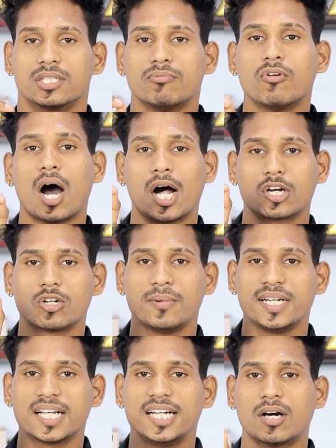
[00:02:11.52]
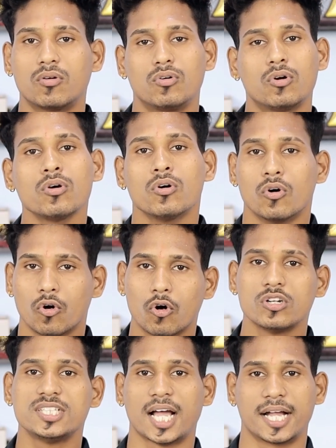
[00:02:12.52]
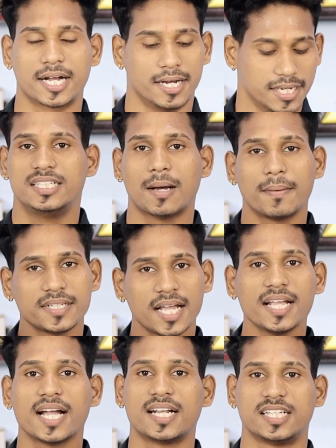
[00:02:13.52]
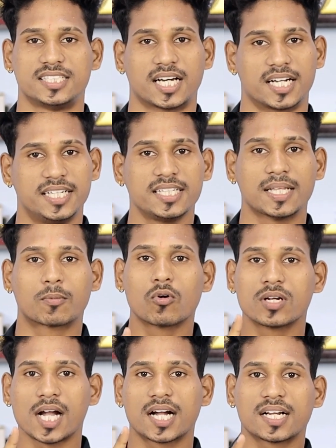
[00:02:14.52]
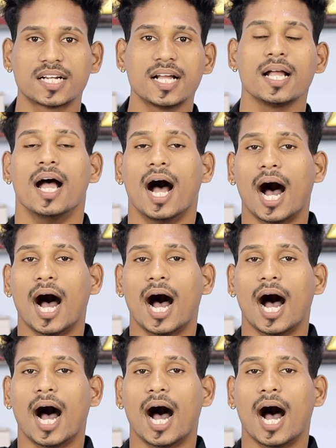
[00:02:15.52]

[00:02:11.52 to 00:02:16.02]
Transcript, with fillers: तो वो ऑटोमेटिकली डाउनलोड हो जाएगा यहां पर यही कहना चाह रहे हैं ठीक है तो आपको क्या कर रहे हैं